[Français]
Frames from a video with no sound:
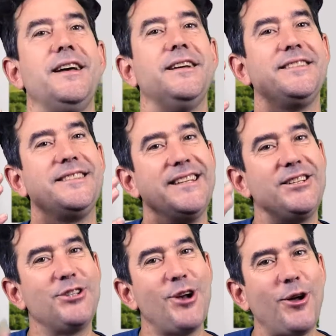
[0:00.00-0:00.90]
Ces
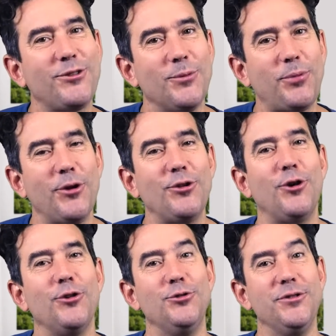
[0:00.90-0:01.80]
shorts
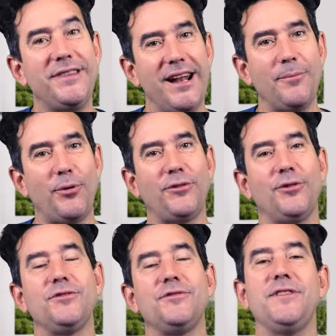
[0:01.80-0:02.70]
prenant une telle
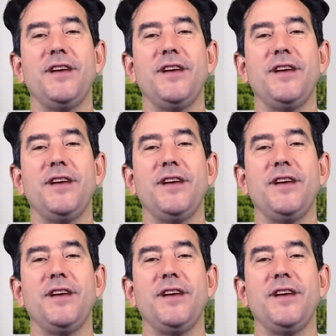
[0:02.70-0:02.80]
importance via